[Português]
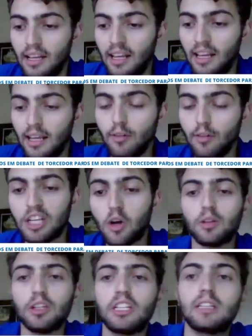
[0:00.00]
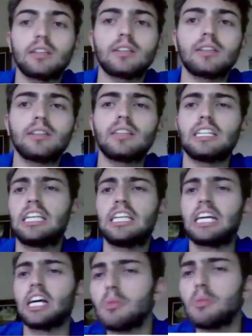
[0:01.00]
E você comentou que tá
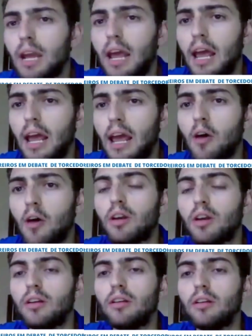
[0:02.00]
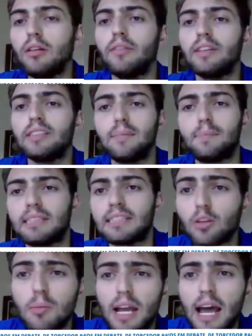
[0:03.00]
chegando o Marquinhos Gabriel, que vai ser
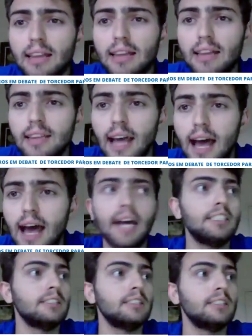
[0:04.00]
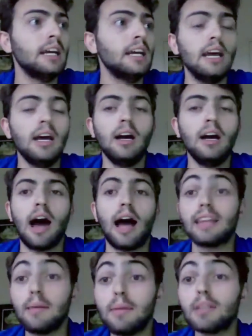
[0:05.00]
apresentado amanhã à tarde,
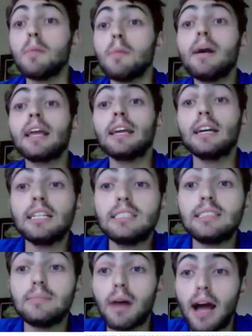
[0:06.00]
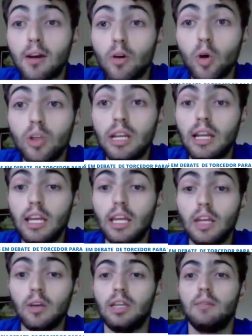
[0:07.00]
até mesmo amanhã desembarca o
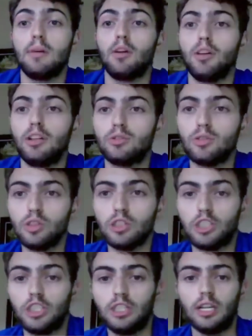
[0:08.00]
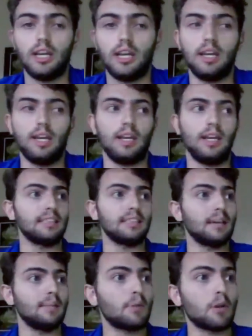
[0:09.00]
Rodriguinho aqui em Belo Horizonte, né?
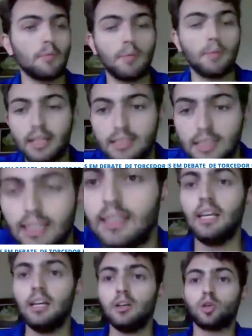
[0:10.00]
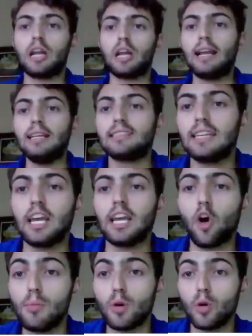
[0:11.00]
Essa é a promessa que os
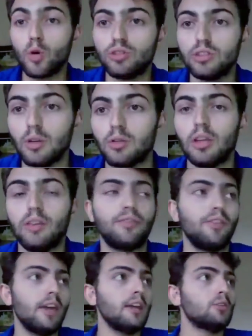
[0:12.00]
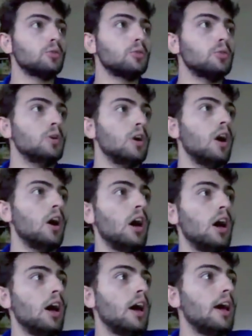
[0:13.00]
jornalistas aí que cobrem o Cruzeiro têm feito.
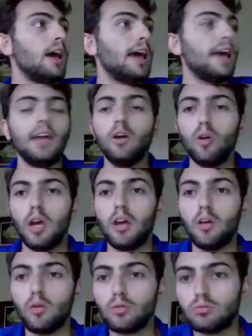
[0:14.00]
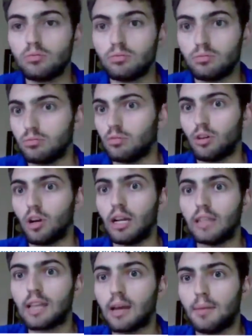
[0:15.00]
É, eu, eu,
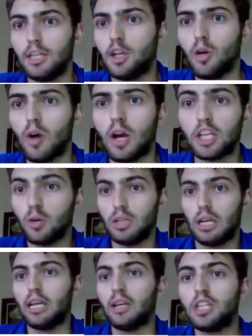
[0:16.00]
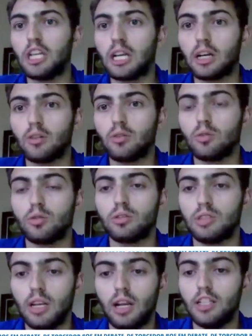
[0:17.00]
honestamente, eu acho que o Rodriguinho chegando no
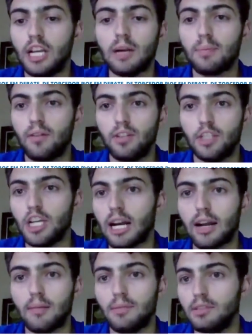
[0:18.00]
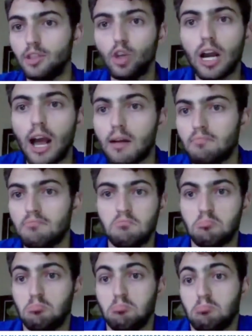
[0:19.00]
Cruzeiro, ele chega para vestir a camisa e jogar.
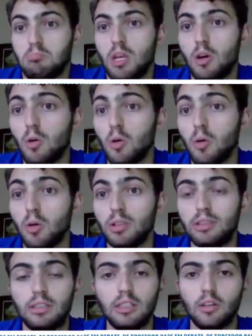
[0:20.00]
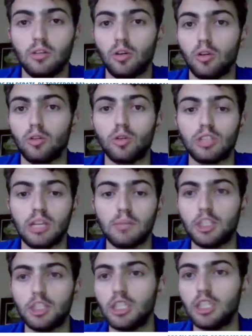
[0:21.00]
Eu, assim, eu não, eu não,
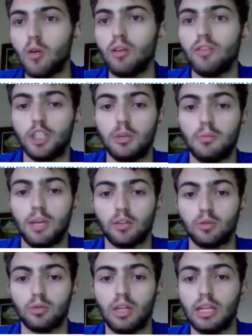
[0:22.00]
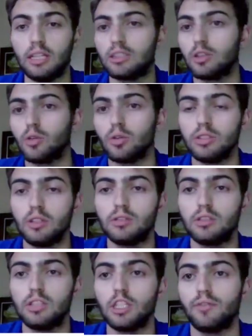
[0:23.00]
consigo imaginar um investimento desse que o
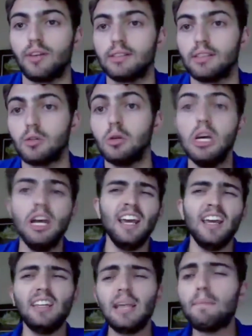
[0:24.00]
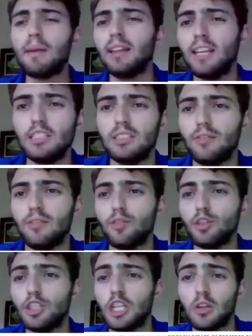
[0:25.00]
Cruzeiro esteja fazendo, independente
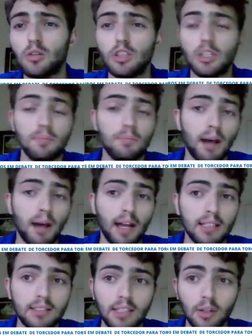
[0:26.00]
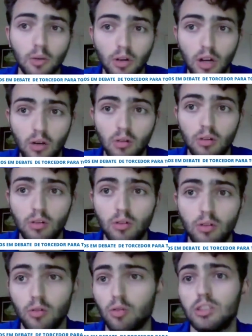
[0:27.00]
se for dinheiro de parceiro ou não, eu
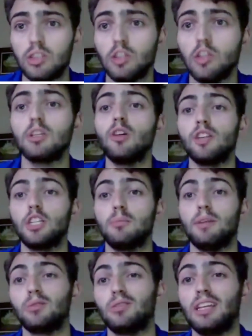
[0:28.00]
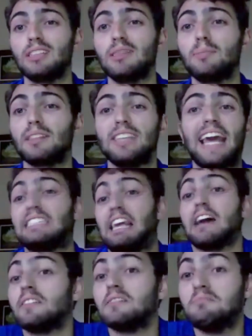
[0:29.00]
não consigo imaginar um investimento desse para
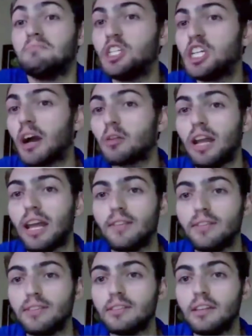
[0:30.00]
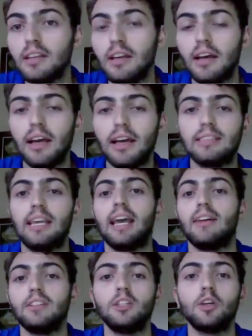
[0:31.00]
ser reserva de Thiago Neves,
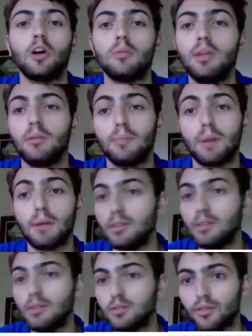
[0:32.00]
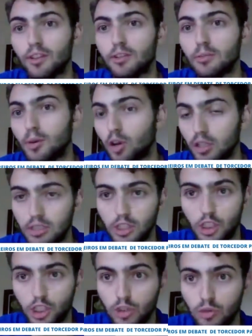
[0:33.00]
reserva de Robinho. Para mim, isso não faz o menor
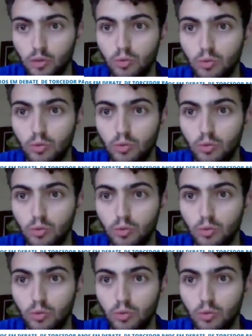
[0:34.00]
sentido.